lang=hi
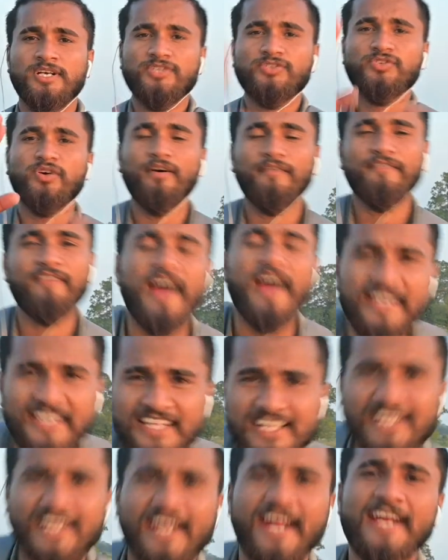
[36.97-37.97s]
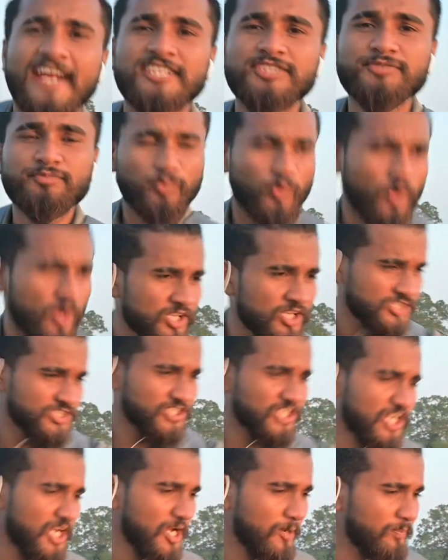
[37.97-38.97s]
सो फाइनली गाइस पहुंच
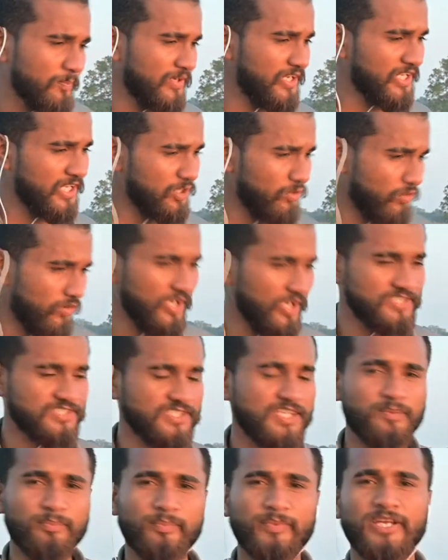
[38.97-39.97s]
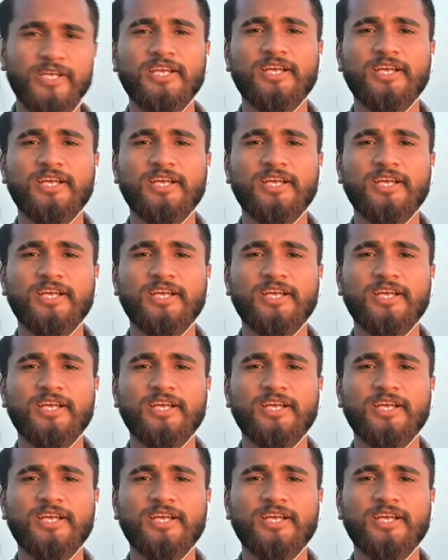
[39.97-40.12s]
गए अपने लोकेशन पे